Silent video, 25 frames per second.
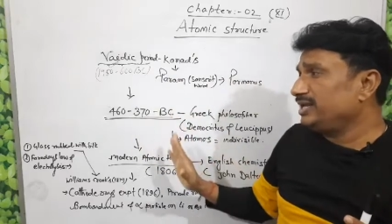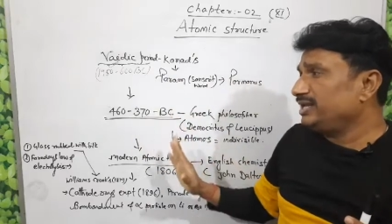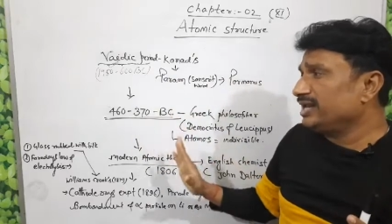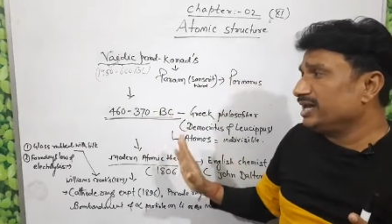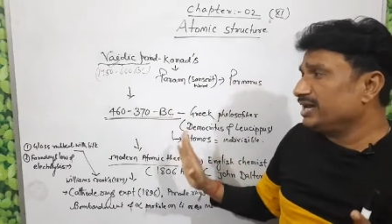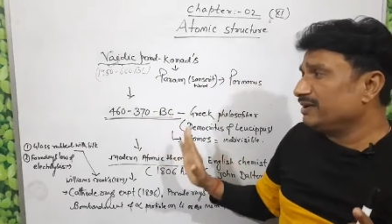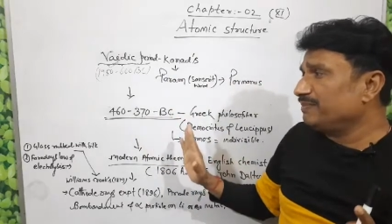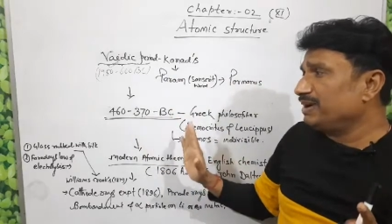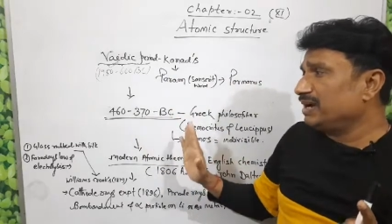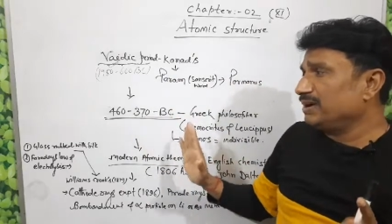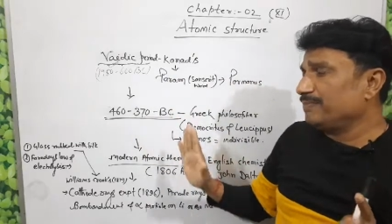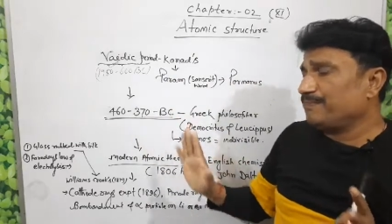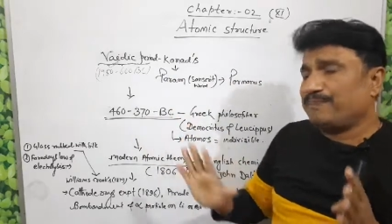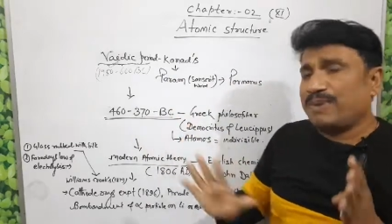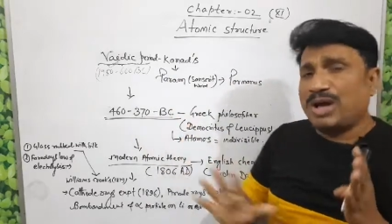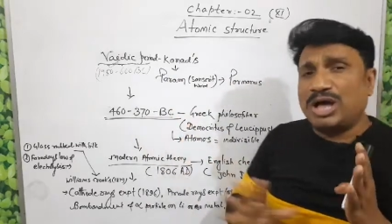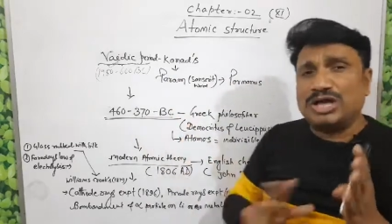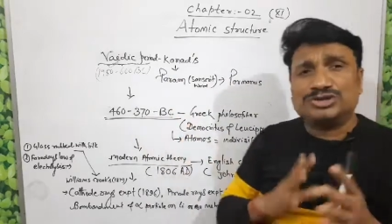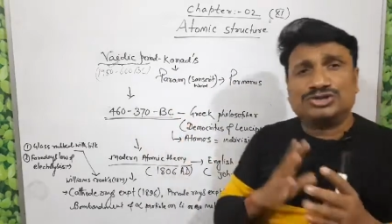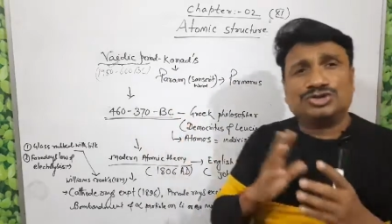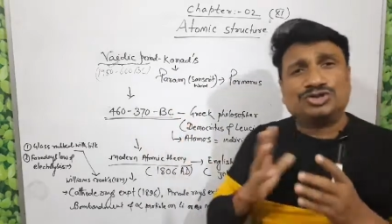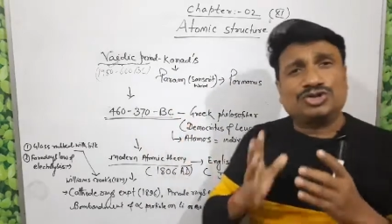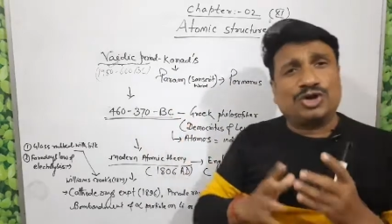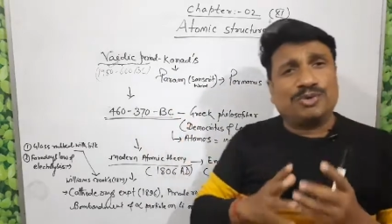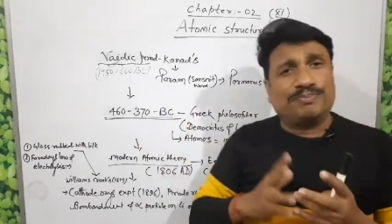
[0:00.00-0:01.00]
लगभग
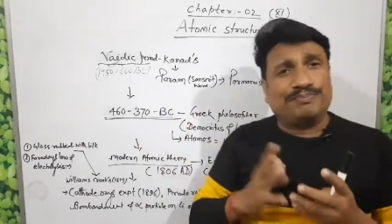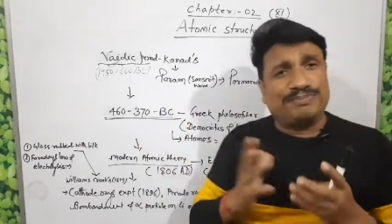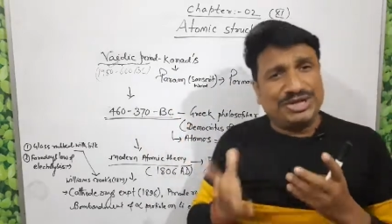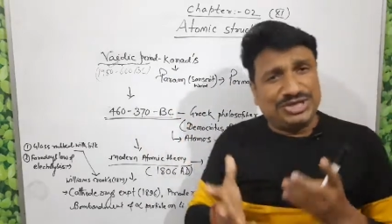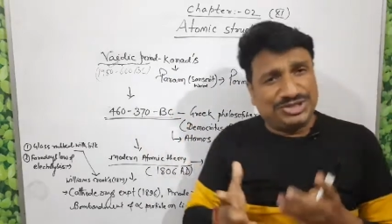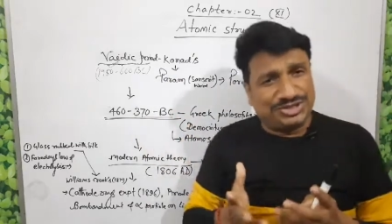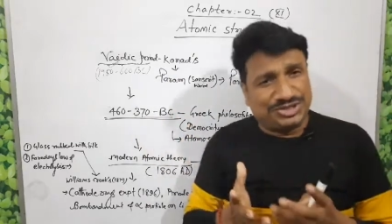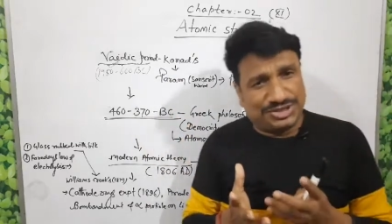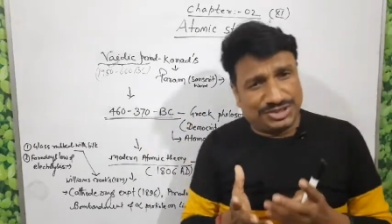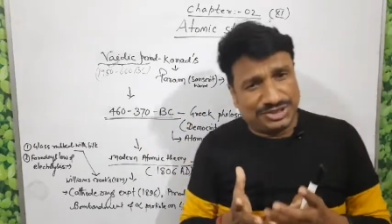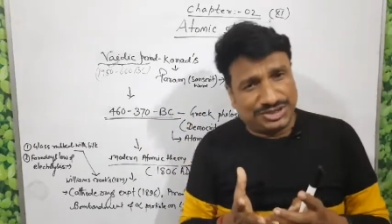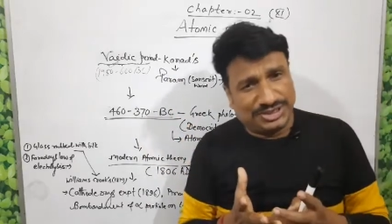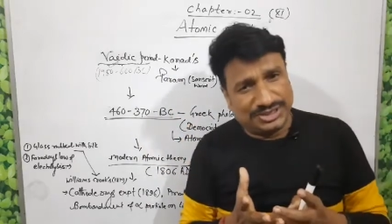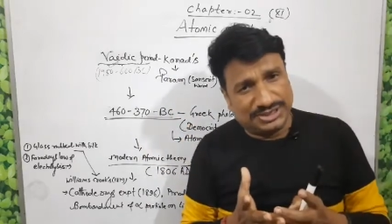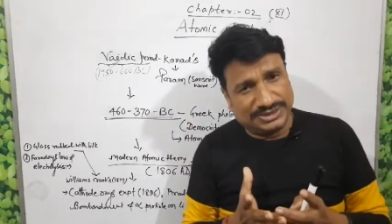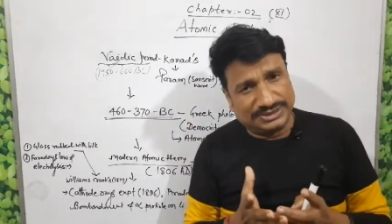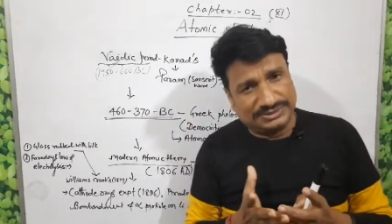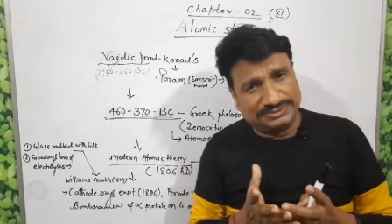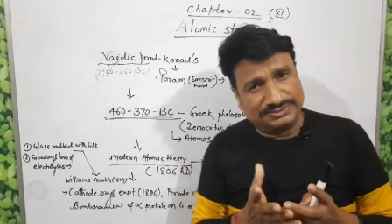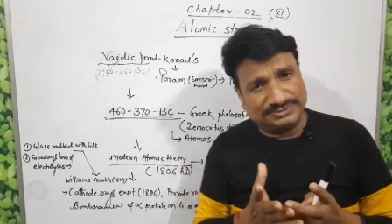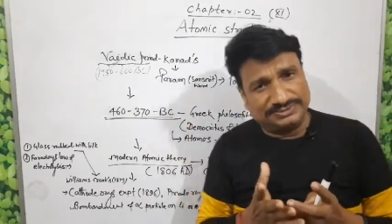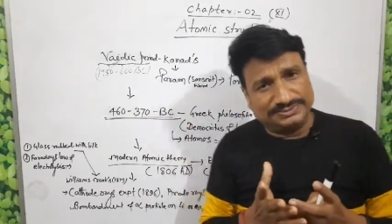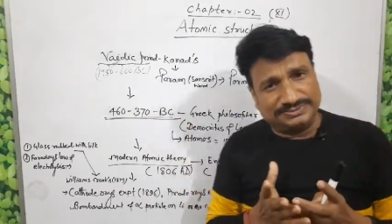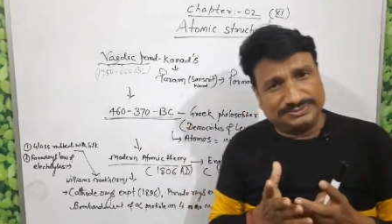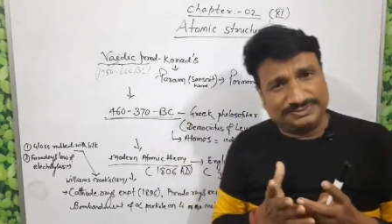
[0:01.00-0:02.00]
500 सौ बीसी
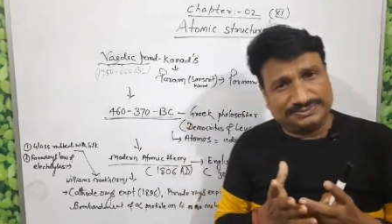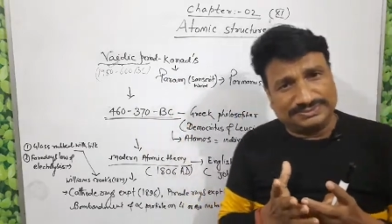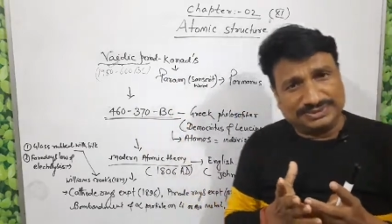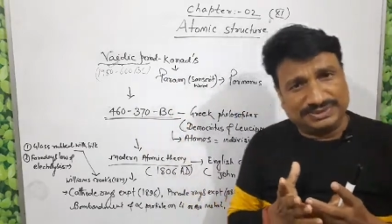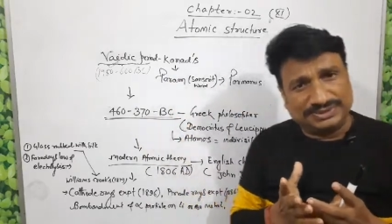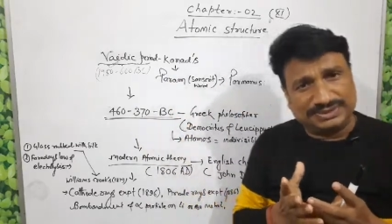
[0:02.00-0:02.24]
हम्म।